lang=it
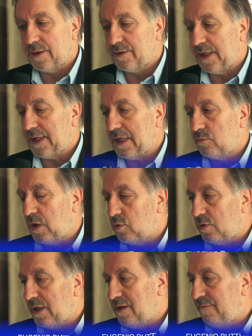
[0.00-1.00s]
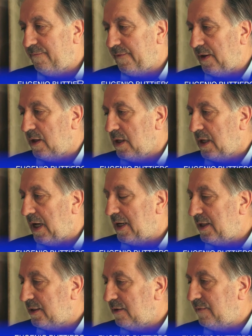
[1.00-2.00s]
darà una nuova linfa
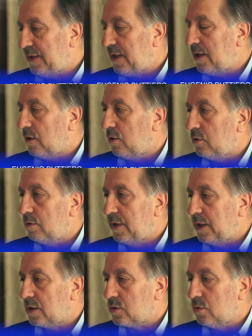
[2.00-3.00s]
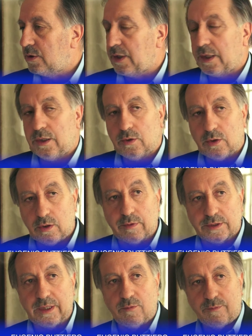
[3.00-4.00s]
alle attività economiche sul
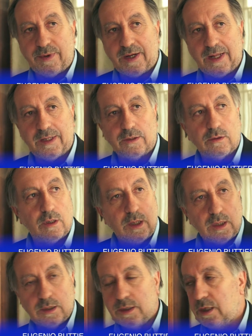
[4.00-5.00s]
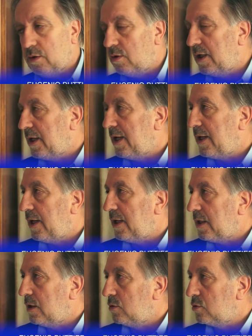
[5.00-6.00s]
territorio, stiamo parlando di collegare
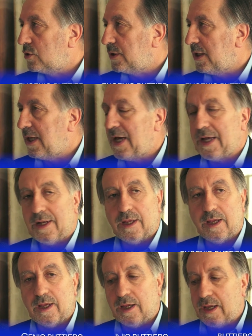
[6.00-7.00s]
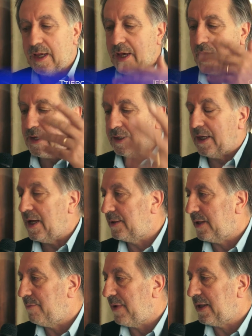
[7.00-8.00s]
l'area industriale e anche
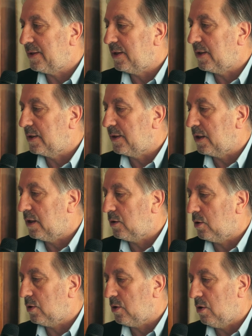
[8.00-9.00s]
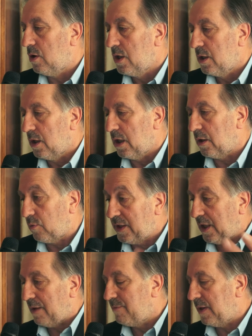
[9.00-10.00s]
altre parti del territorio, e
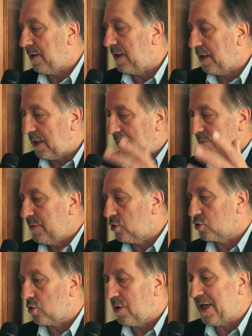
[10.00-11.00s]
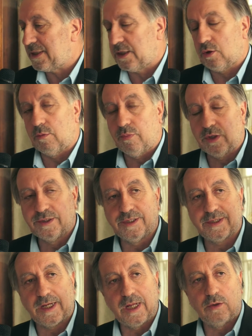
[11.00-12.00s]
quindi l'ambito scolastico, poi ci
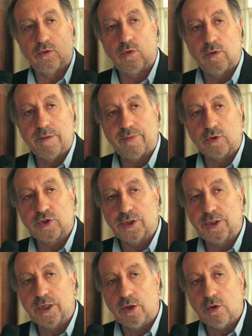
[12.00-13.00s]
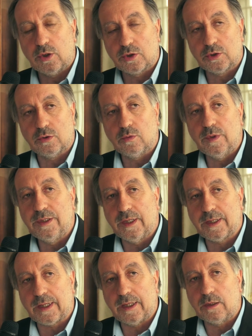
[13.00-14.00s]
saranno nuovi progetti in corso,
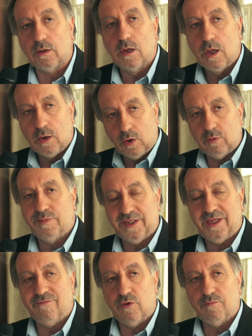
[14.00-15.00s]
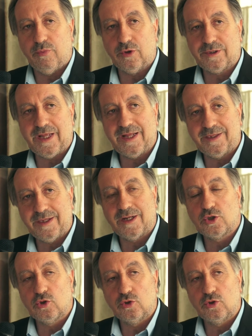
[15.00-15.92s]
quindi credo obiettivo importante,